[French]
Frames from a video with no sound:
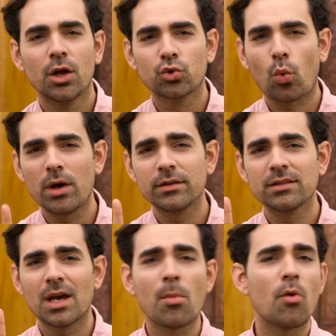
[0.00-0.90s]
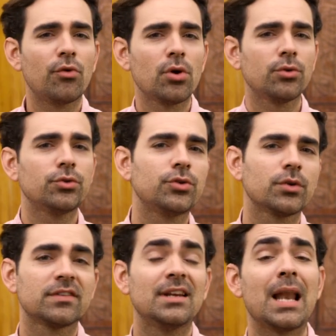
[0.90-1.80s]
Troisième voleur de
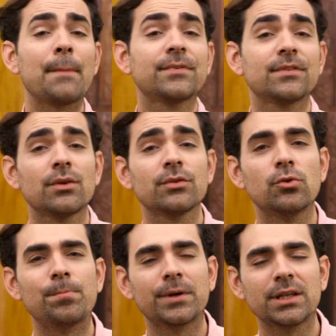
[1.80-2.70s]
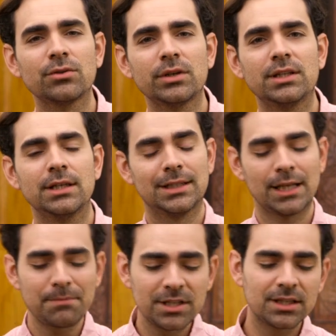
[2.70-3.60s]
temps, c'est l'absence de priorité. Tu
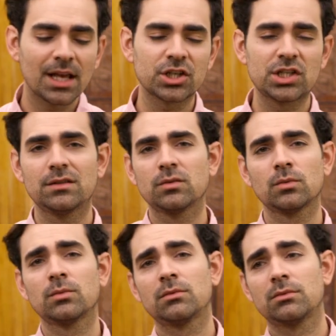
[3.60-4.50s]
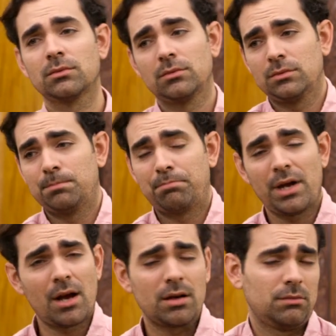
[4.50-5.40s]
as des petites tâches qui sont
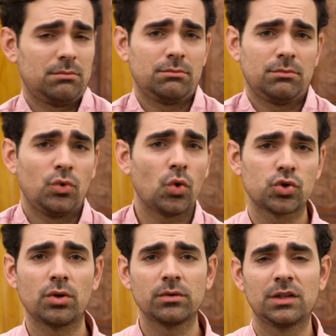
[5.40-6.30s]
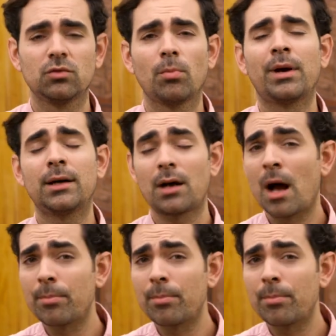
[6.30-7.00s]
pas urgentes, qui sont pas